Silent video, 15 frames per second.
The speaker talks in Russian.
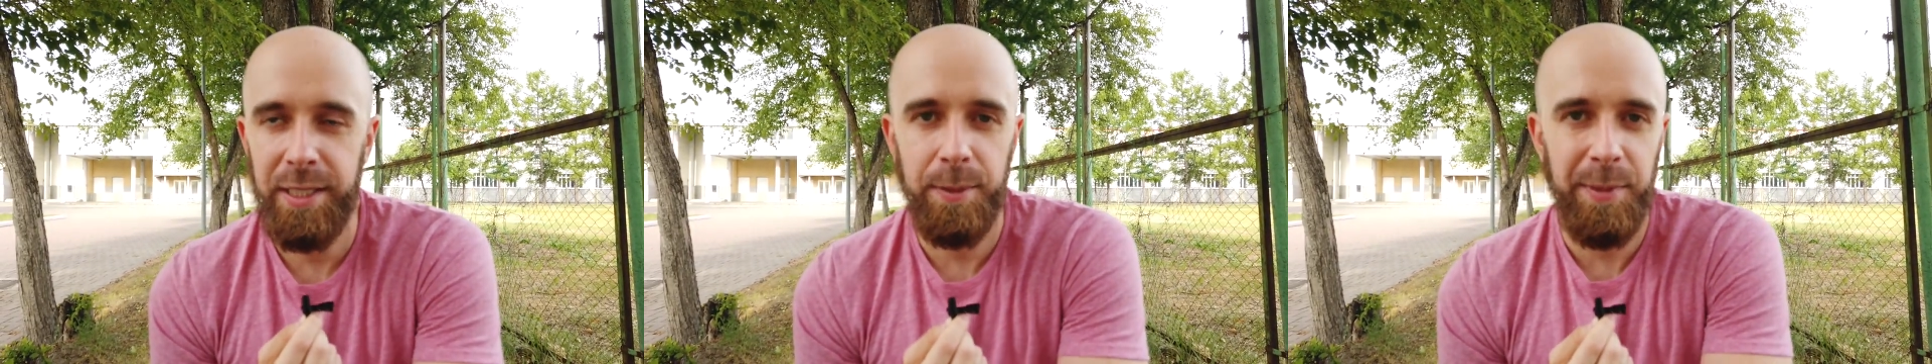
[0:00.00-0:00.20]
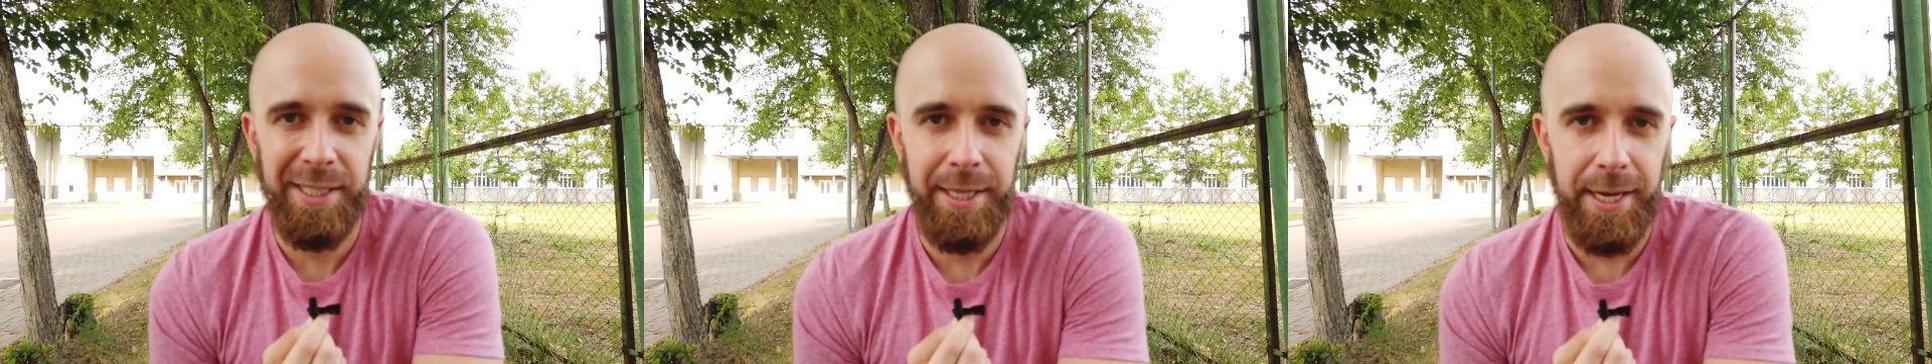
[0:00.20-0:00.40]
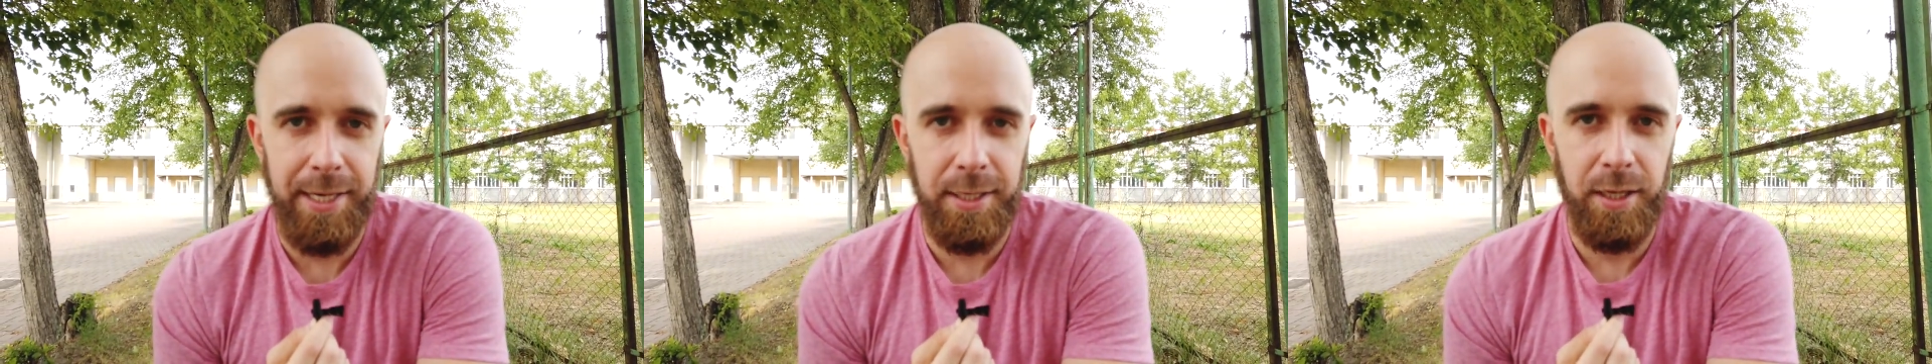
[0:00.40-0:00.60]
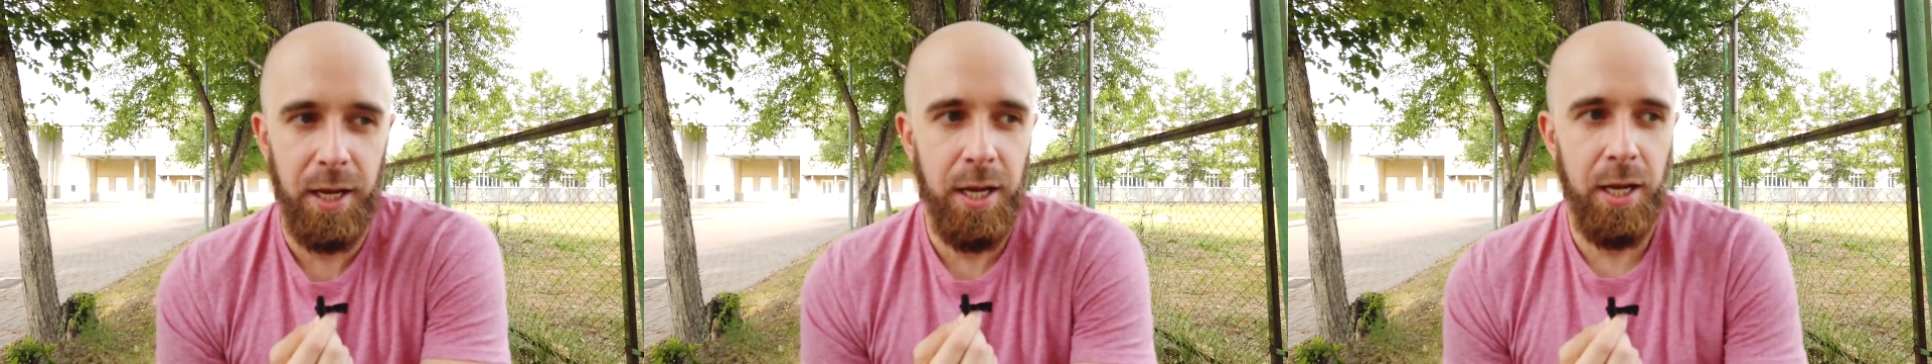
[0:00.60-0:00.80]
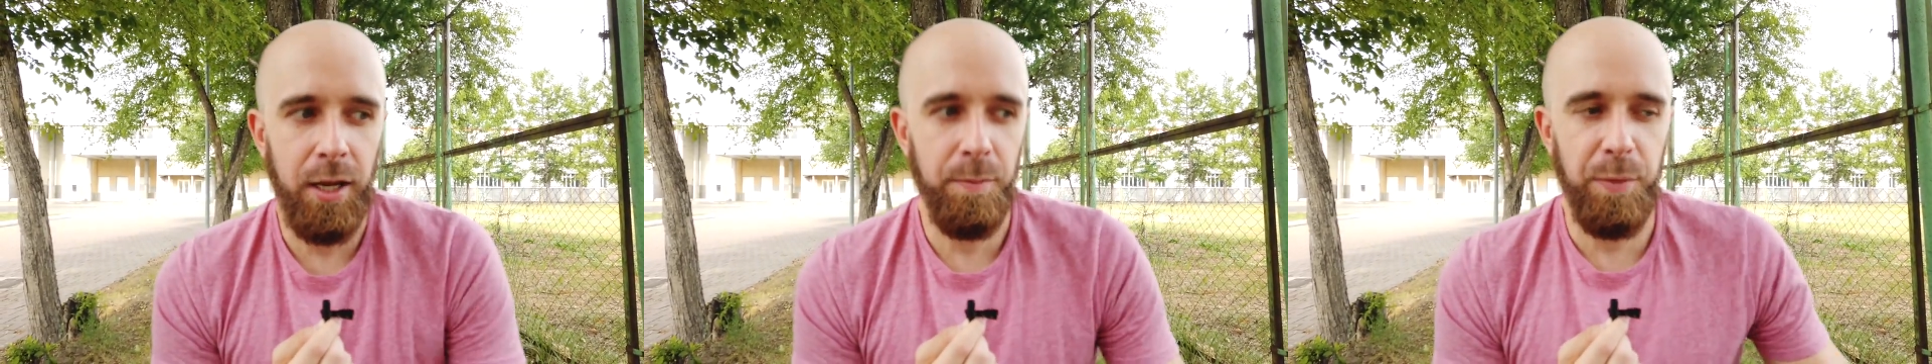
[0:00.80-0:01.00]

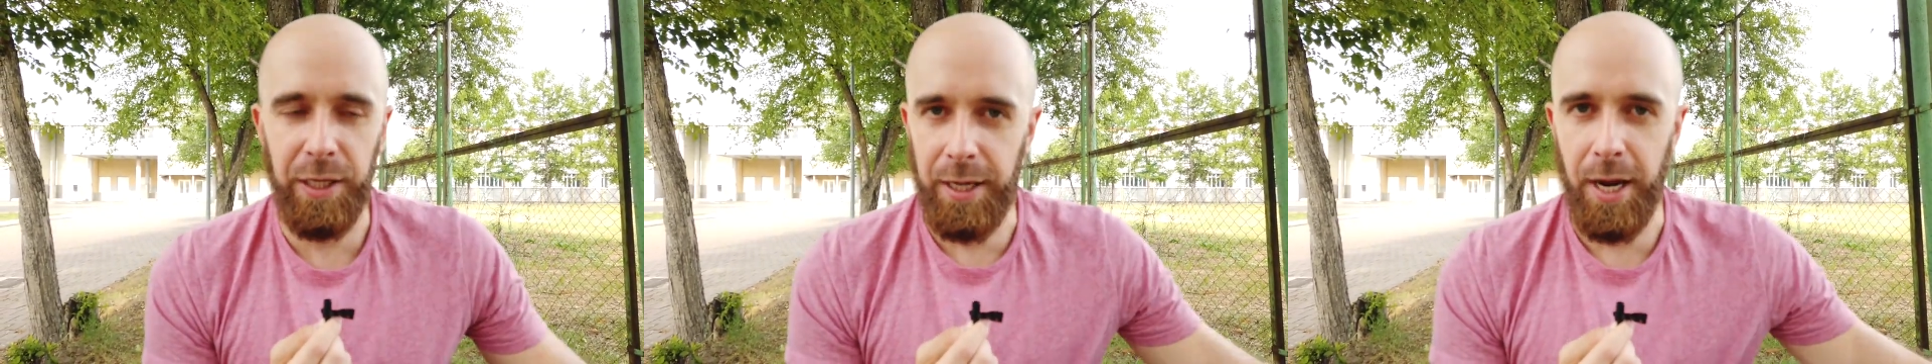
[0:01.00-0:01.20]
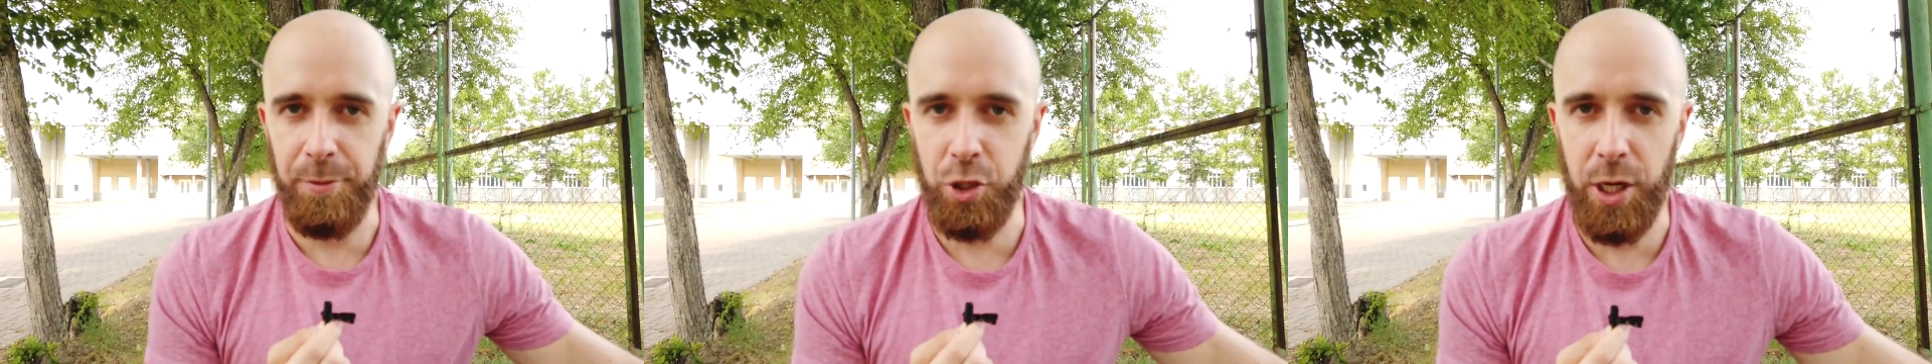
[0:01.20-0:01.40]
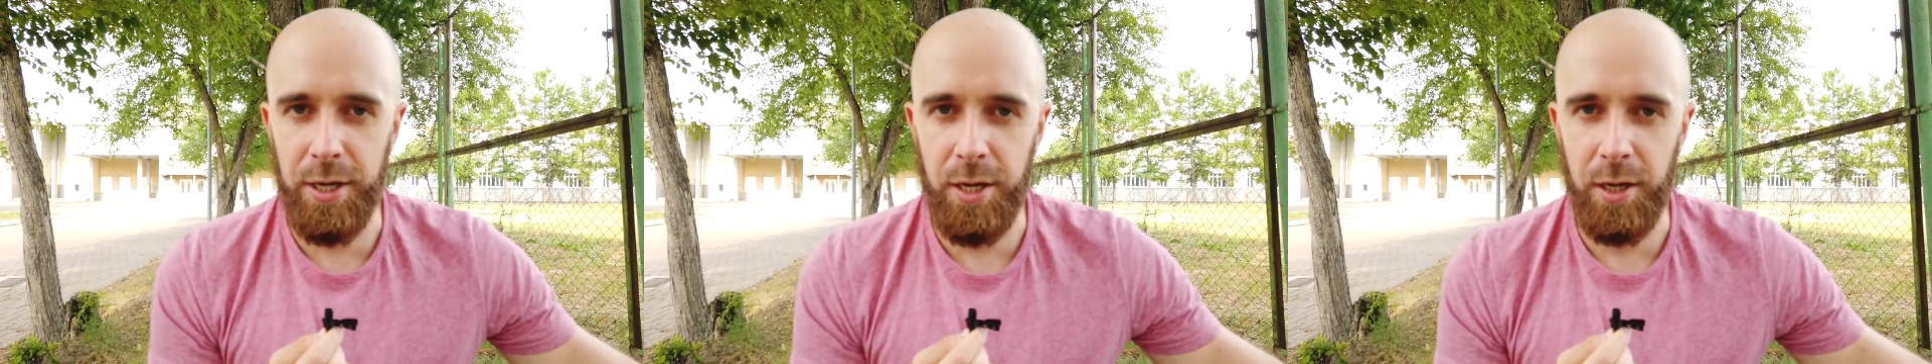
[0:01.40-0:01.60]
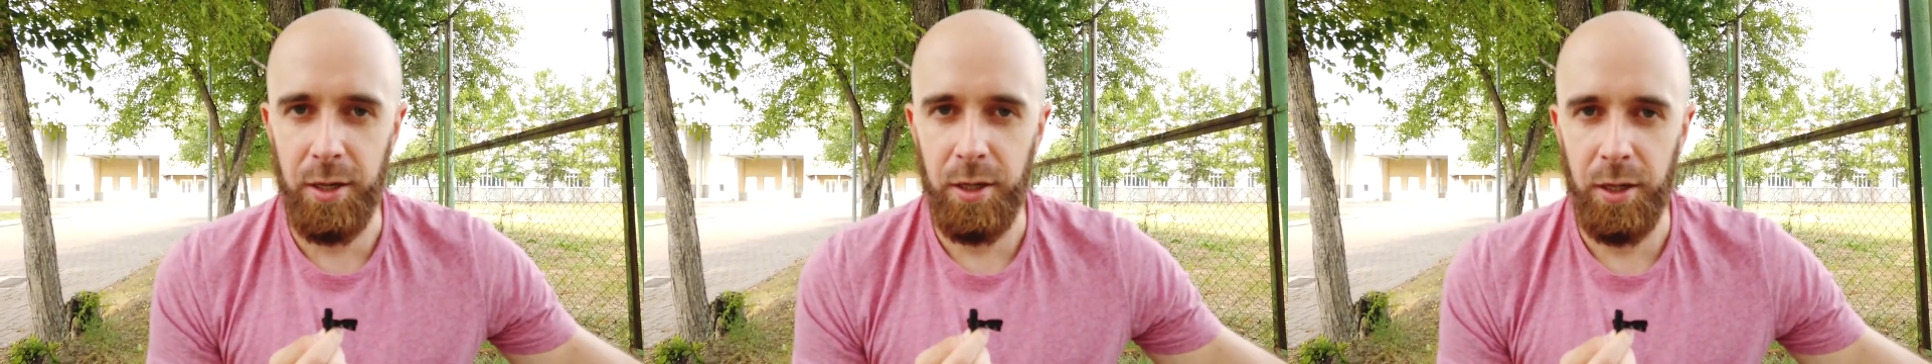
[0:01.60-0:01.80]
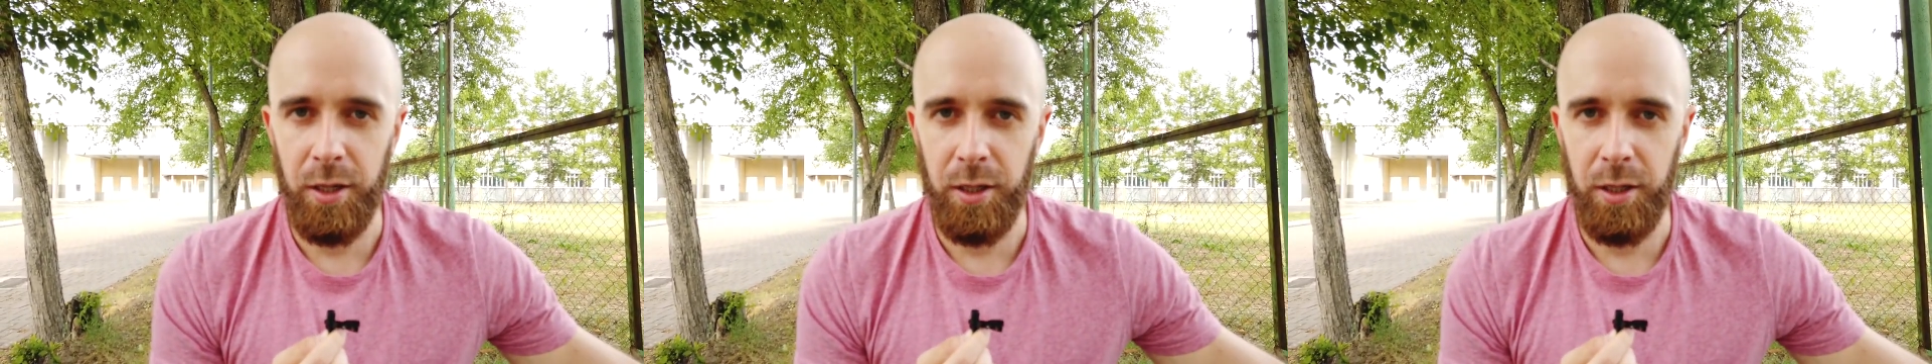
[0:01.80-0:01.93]
самостоятельно. Петля общения,